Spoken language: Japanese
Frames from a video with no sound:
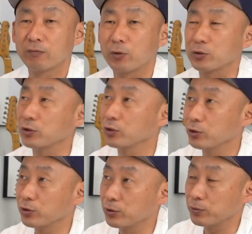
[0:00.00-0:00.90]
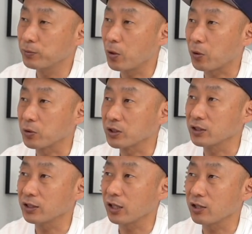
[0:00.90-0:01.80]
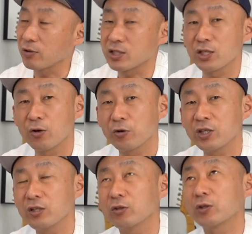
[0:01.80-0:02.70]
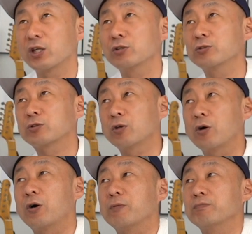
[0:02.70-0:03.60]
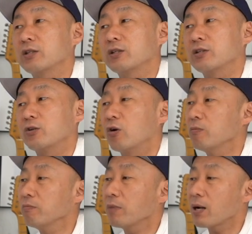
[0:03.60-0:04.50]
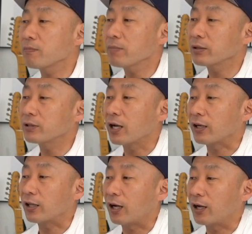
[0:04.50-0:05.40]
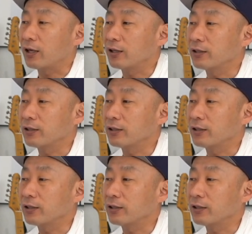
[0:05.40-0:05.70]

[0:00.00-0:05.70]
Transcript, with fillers: 僕も個人的には使用頻度で言うと4番目ぐらいかな、